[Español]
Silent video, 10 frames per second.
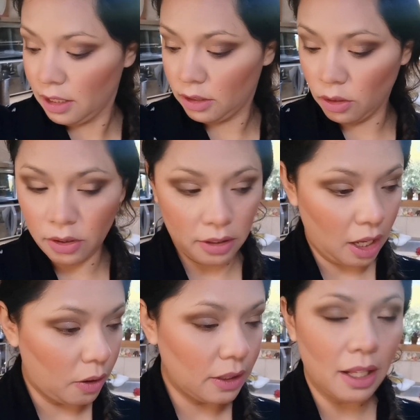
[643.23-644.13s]
Entonces,
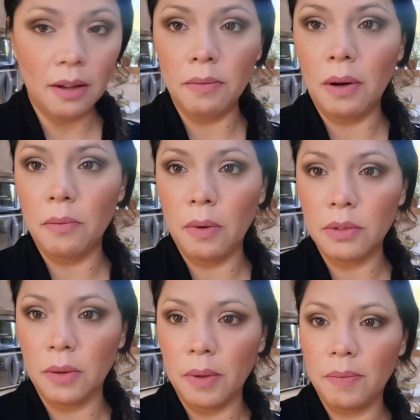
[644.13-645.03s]
ahorita
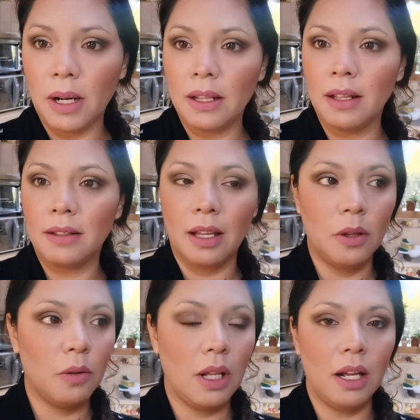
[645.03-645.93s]
vamos a preparar de
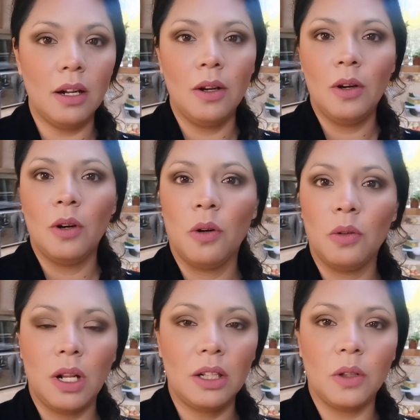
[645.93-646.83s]
desayunar
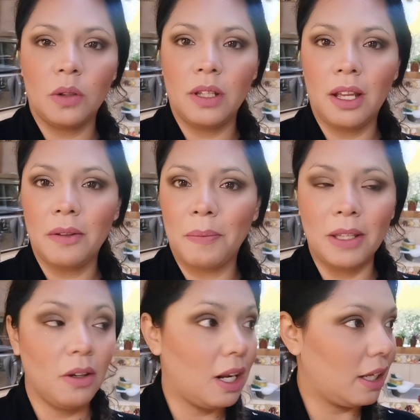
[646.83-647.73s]
una tortilla
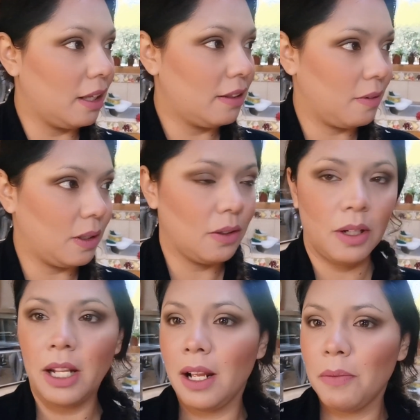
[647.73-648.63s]
española que desde cuando
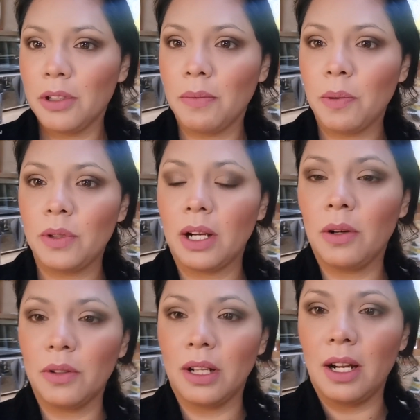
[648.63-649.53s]
queríamos ya puse a
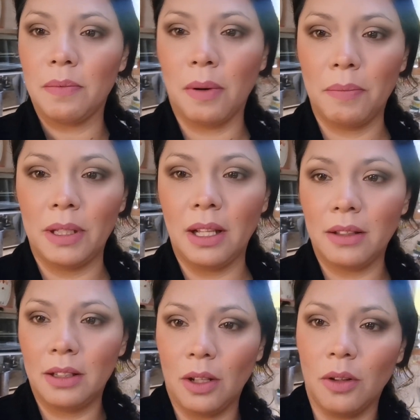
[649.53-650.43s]
cocer las
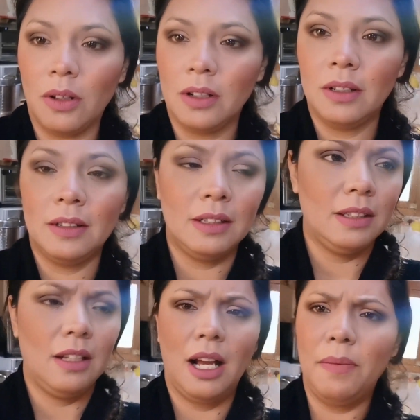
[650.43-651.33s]
papitas y todo.
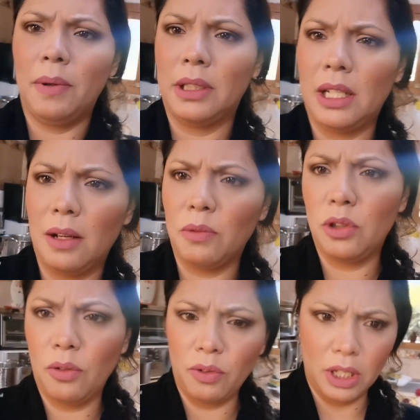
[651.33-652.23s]
Ay, pero tenía
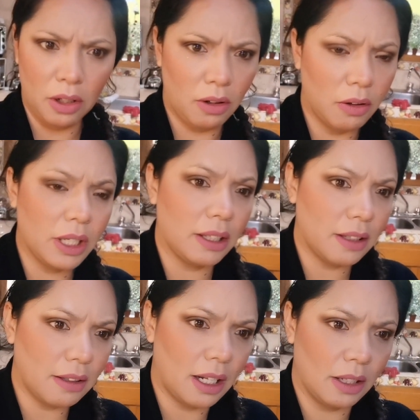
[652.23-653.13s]
mucho frío. Aunque ya
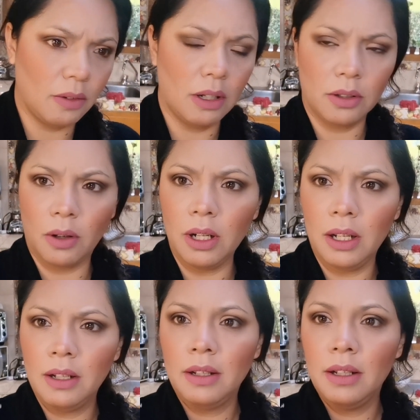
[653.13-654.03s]
está saliendo el sol,
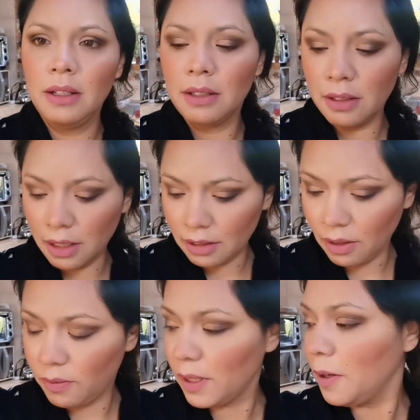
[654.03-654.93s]
se
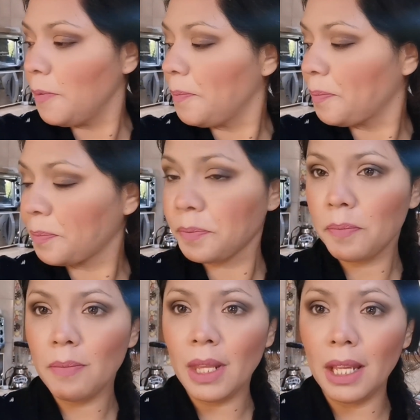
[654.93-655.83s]
siente frío.
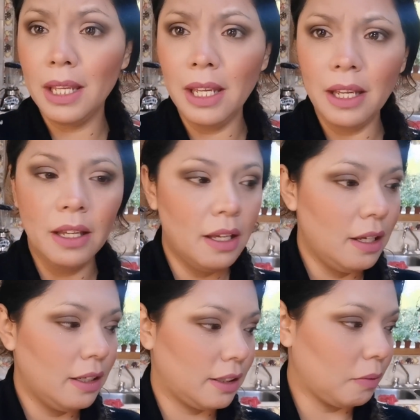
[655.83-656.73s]
Y
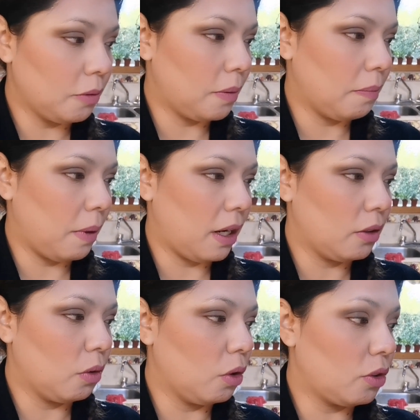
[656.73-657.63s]
estamos
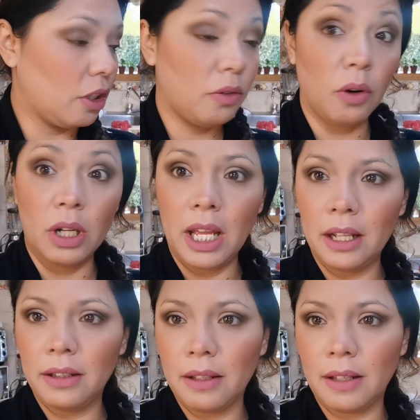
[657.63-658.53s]
preparando unos
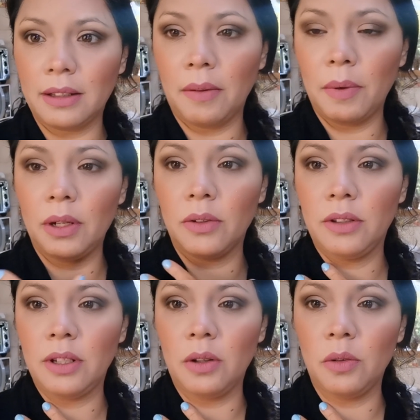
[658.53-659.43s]
esfoliantes que también nos
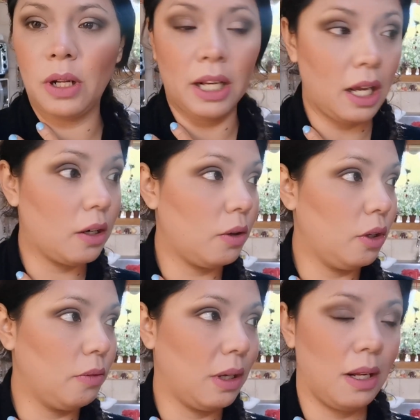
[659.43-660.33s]
hicieron un encargo
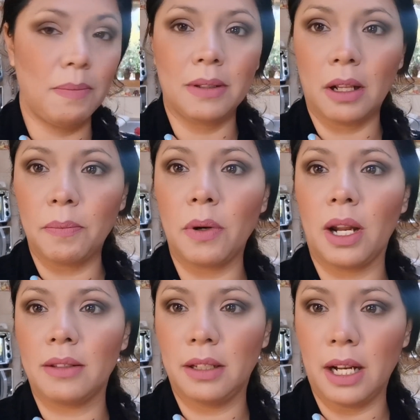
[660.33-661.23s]
y hoy van a pasar por
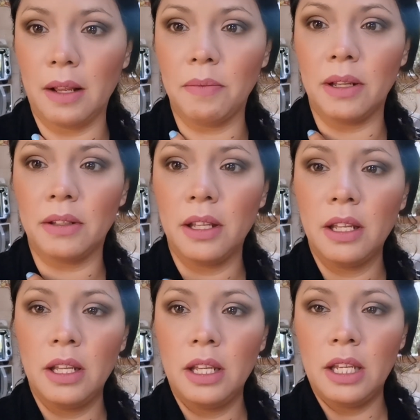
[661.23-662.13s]
las cremas
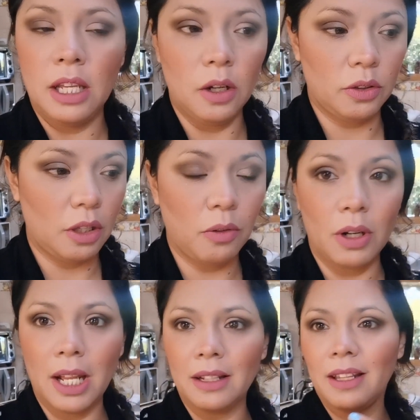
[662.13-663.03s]
y los
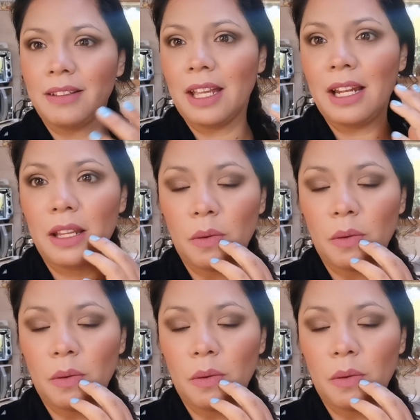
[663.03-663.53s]
esfoliantes. El